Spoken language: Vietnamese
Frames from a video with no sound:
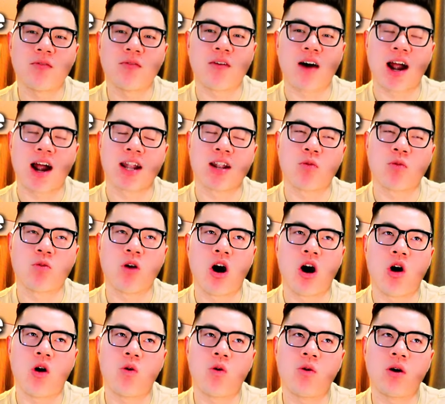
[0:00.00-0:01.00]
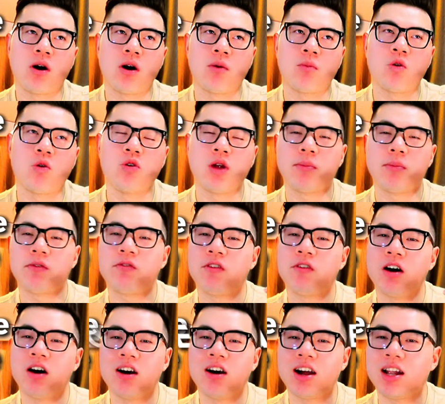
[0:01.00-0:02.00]
và nồng độ eau de
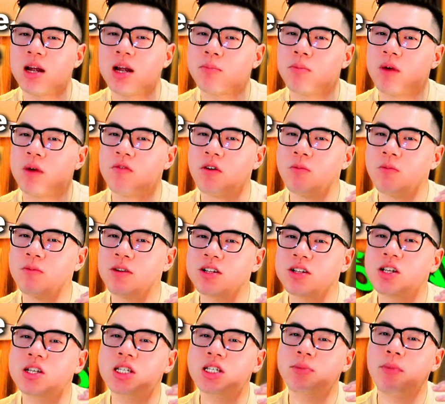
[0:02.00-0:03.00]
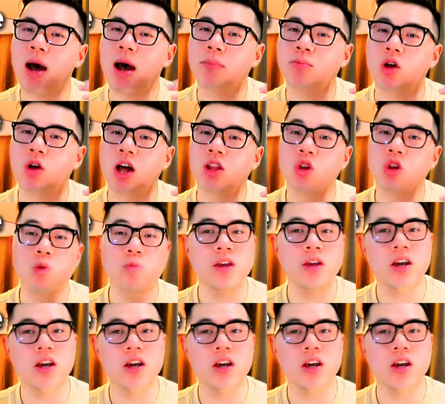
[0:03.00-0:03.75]
parfum hay là perfume nó sẽ bám tỏa tốt